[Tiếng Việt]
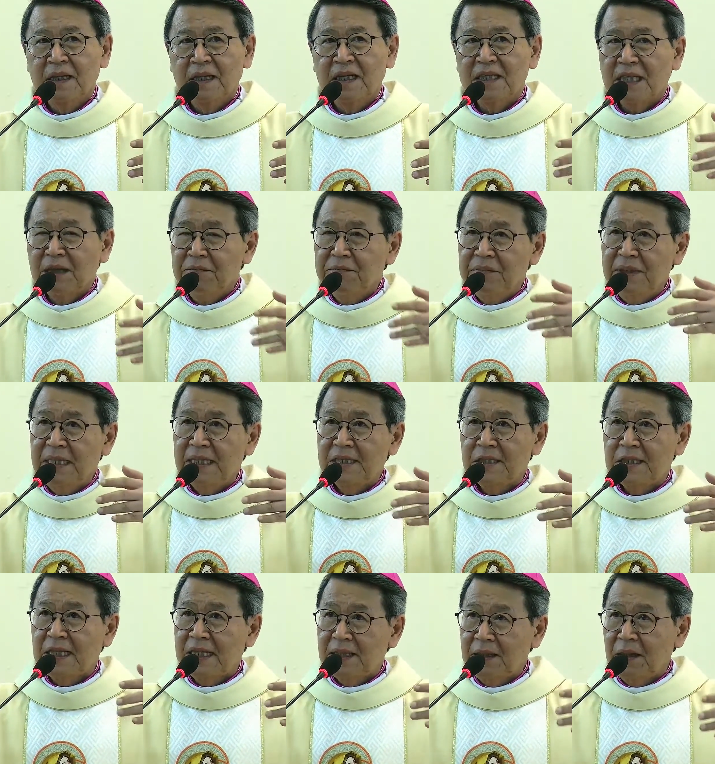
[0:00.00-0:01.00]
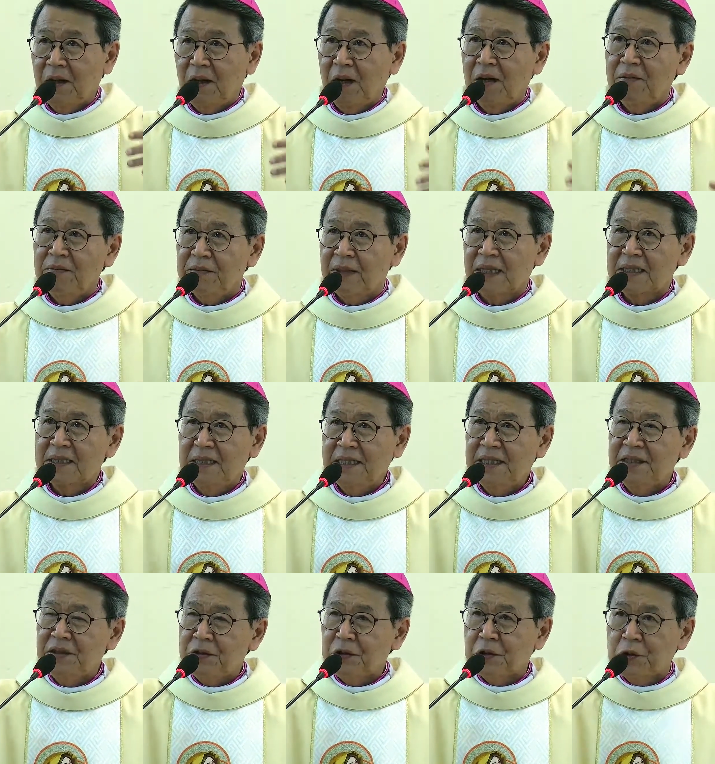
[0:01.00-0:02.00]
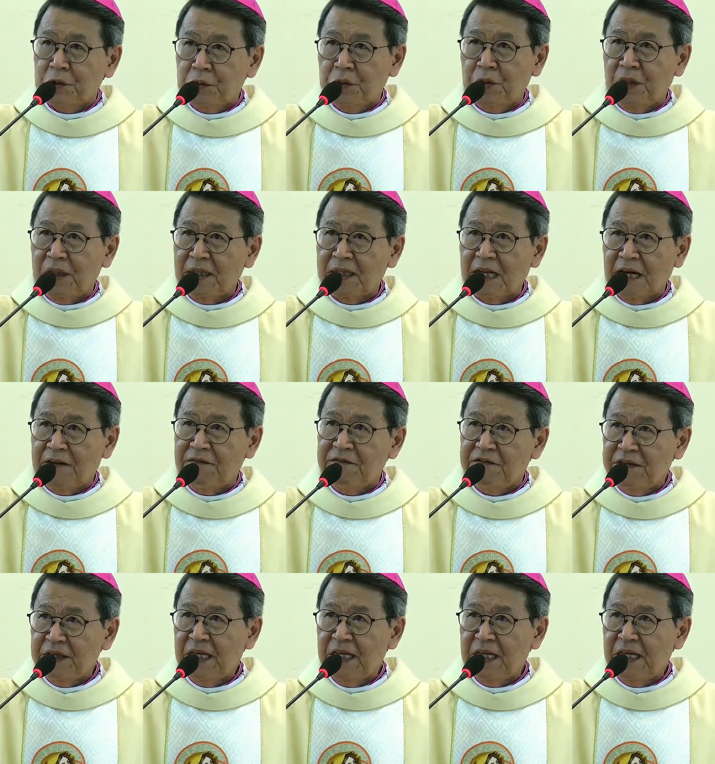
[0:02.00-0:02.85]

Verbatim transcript: cái tấm bia trên đó mà Thiên Chúa đã